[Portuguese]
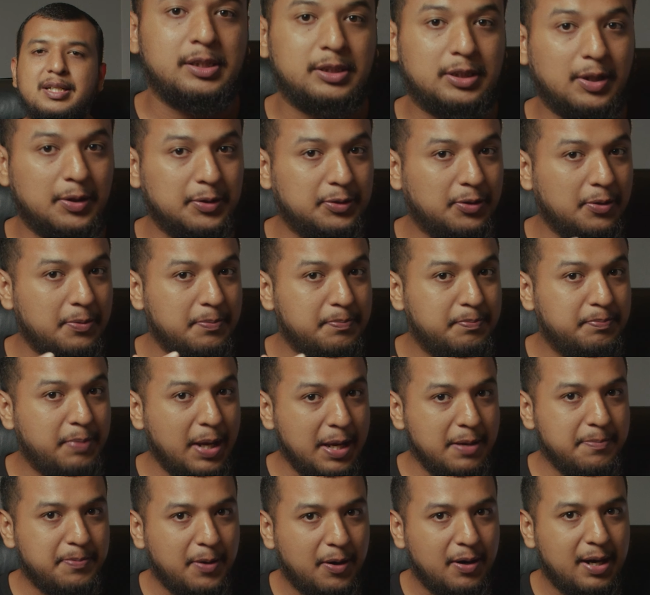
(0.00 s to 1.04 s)
Então estou
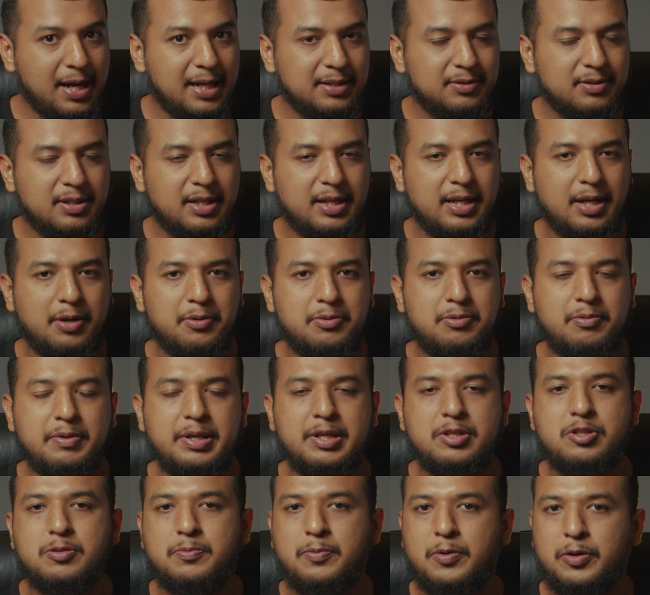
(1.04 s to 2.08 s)
bem empolgado na real com
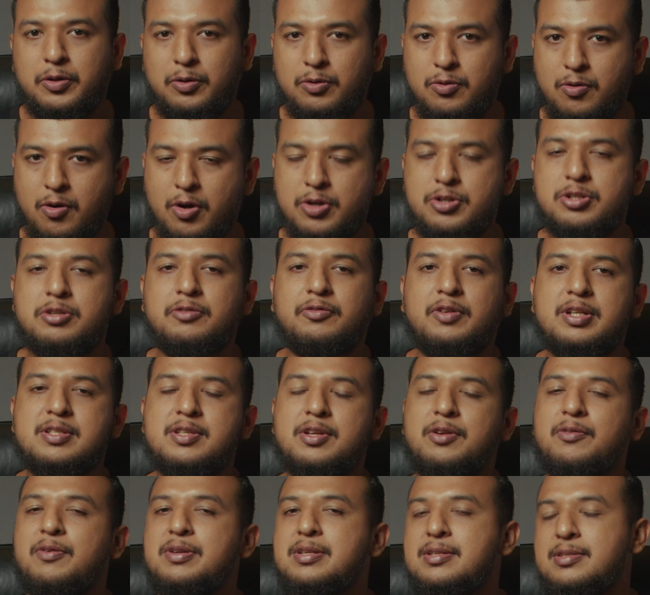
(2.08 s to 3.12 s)
isso, porque eu gosto de
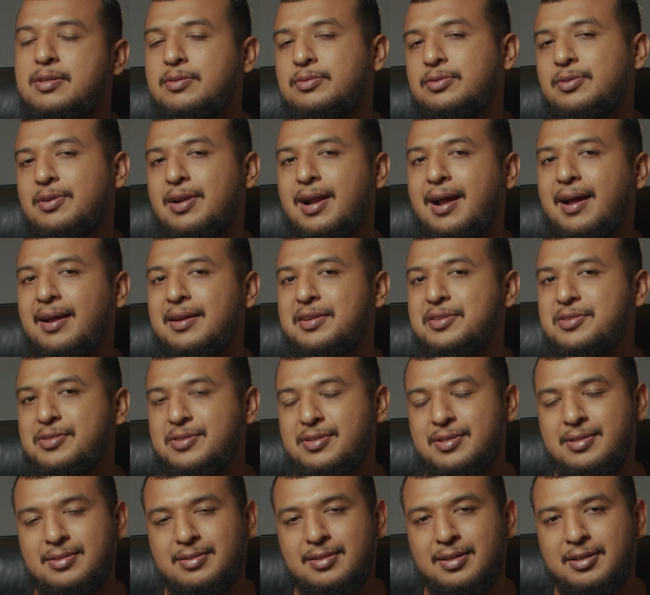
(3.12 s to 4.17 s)
fazer coisas autorais.
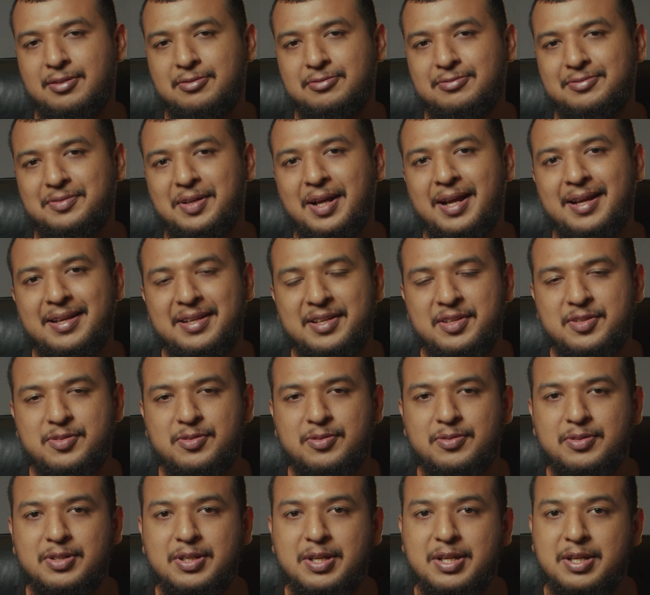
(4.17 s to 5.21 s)
Então é
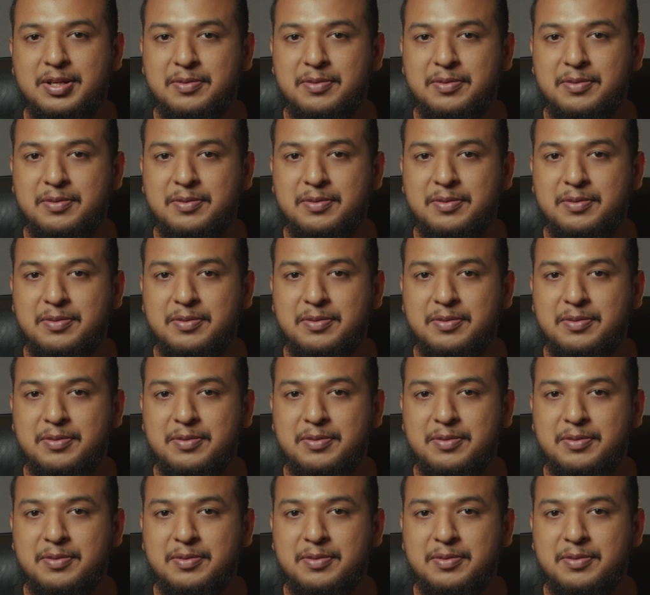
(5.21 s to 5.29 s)
isso.